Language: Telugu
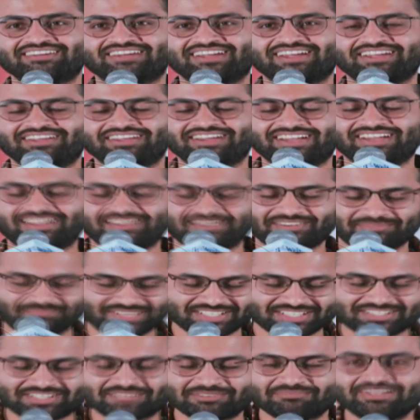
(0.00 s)
ఐ ఐఎమ్
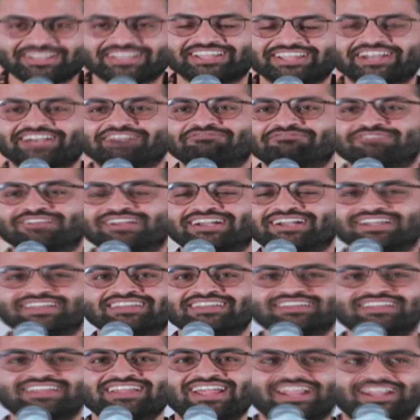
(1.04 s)
ఎక్స్ట్రీమ్లీ గ్రేట్ఫుల్ అండి
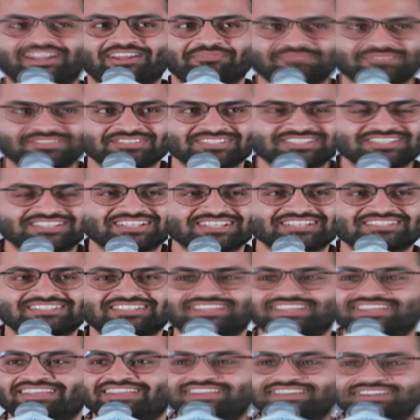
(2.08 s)
నా
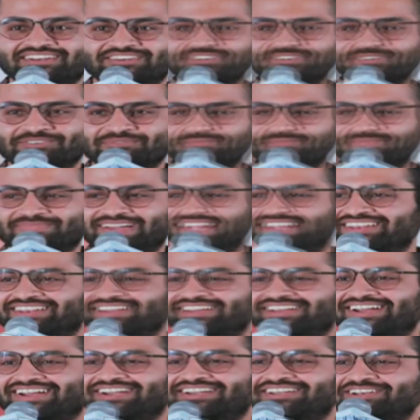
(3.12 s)
మ్యూజిషియన్స్కి యూనో మై లిరిక్
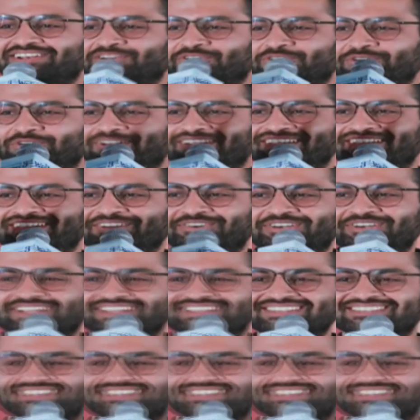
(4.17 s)
రైటర్ కోటి కోటి ఈజ్